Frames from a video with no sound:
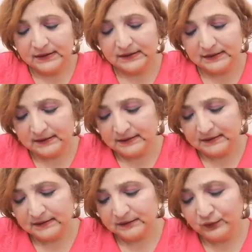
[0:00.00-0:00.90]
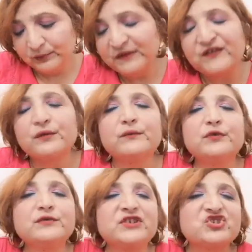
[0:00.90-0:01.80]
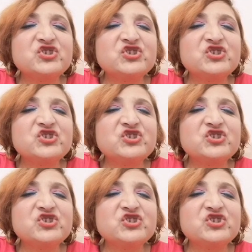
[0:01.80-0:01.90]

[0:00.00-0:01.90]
eh, non mi sono voluta